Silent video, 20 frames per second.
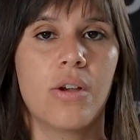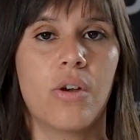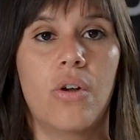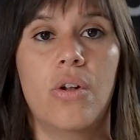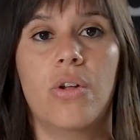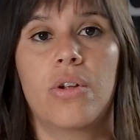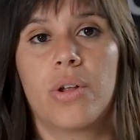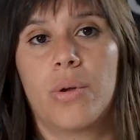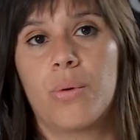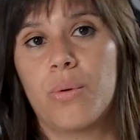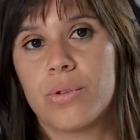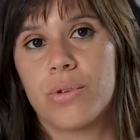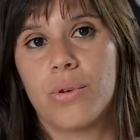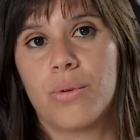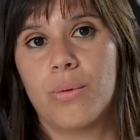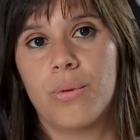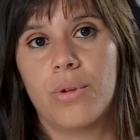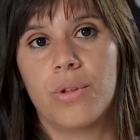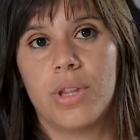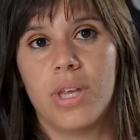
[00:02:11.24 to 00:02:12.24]
con los recursos
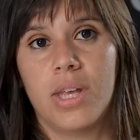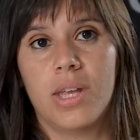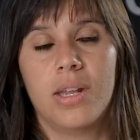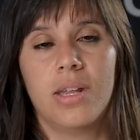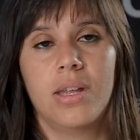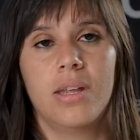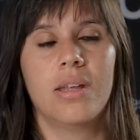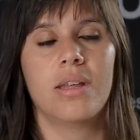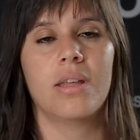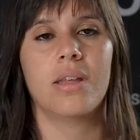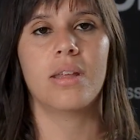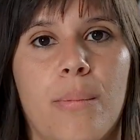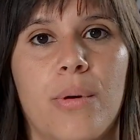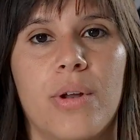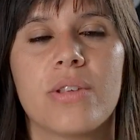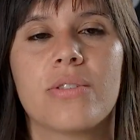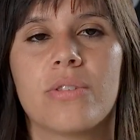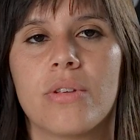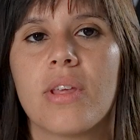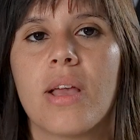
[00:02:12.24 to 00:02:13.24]
que uno tiene. Por
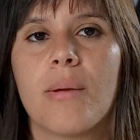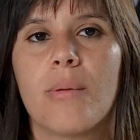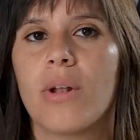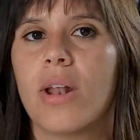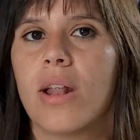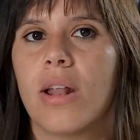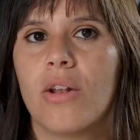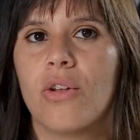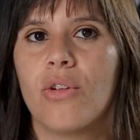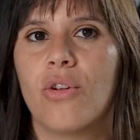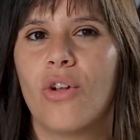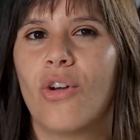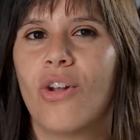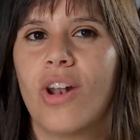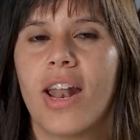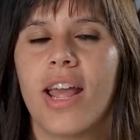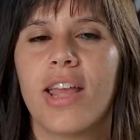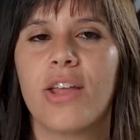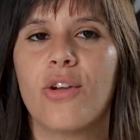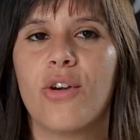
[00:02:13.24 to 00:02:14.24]
eso, digamos, lo,
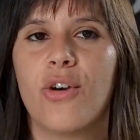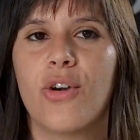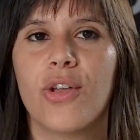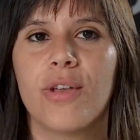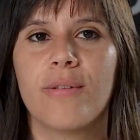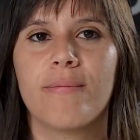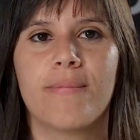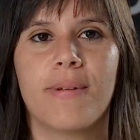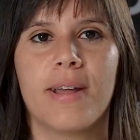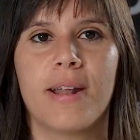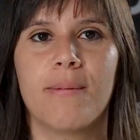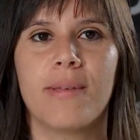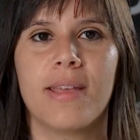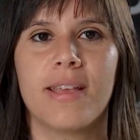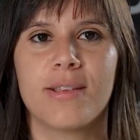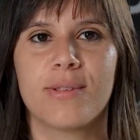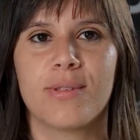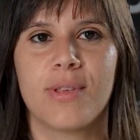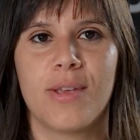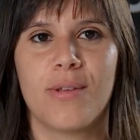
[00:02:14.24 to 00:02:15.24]
online hoy para mí
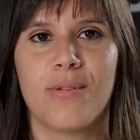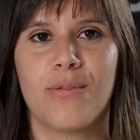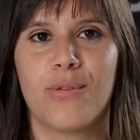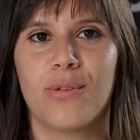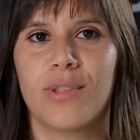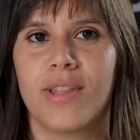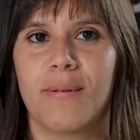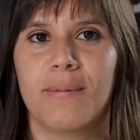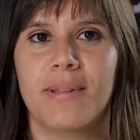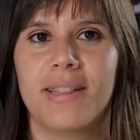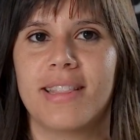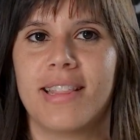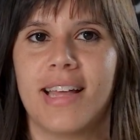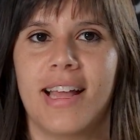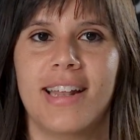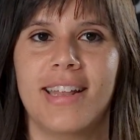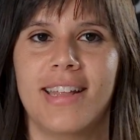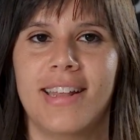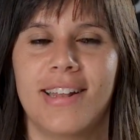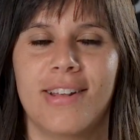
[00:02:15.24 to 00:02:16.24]
es,
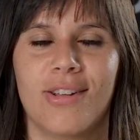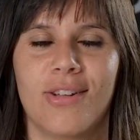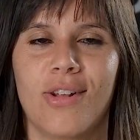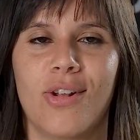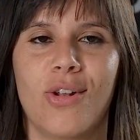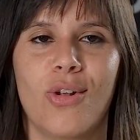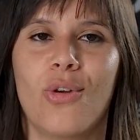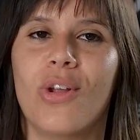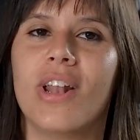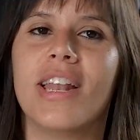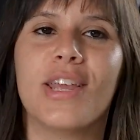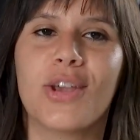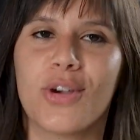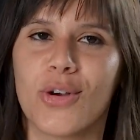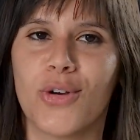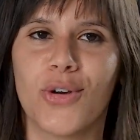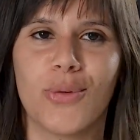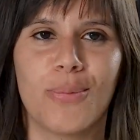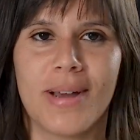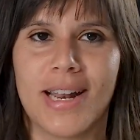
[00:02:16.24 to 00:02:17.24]
fundamental y lo
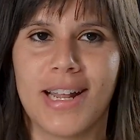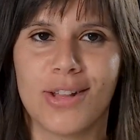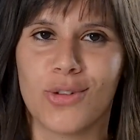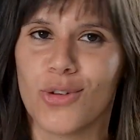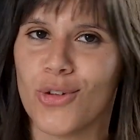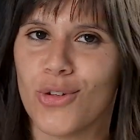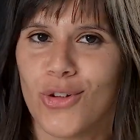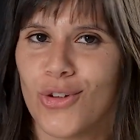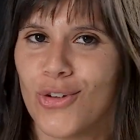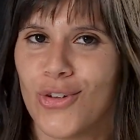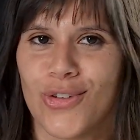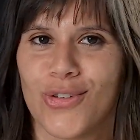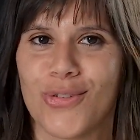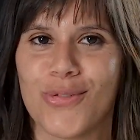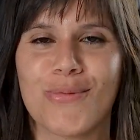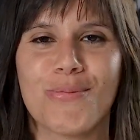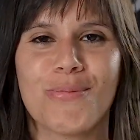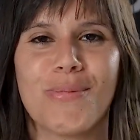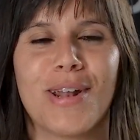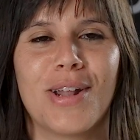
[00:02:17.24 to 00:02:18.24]
elijo para, todo,
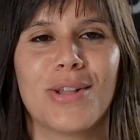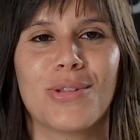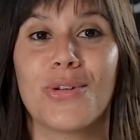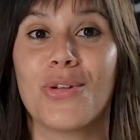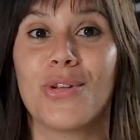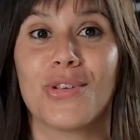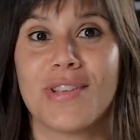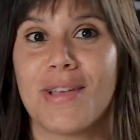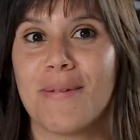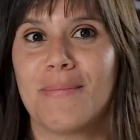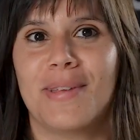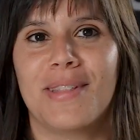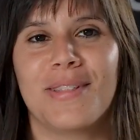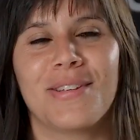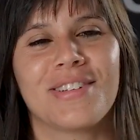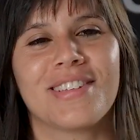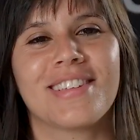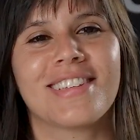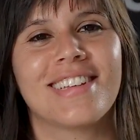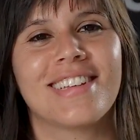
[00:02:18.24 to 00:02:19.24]
para todos los ámbitos.